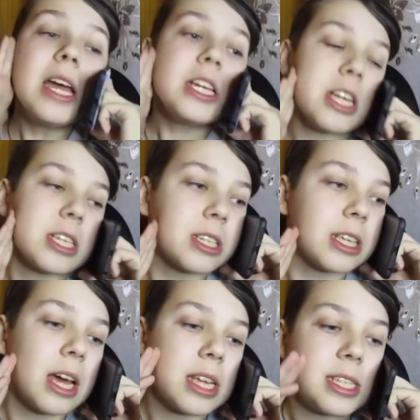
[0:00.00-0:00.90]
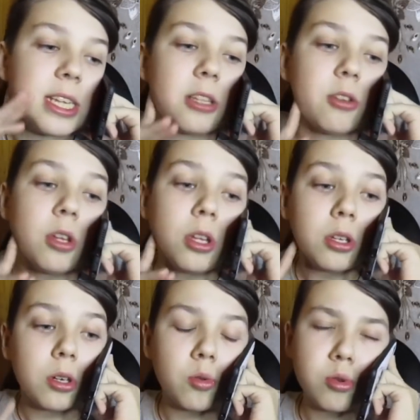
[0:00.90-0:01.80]
Сейчас я сделаю...
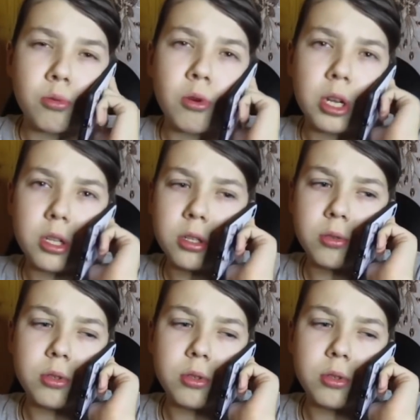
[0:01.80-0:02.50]
Ускорить...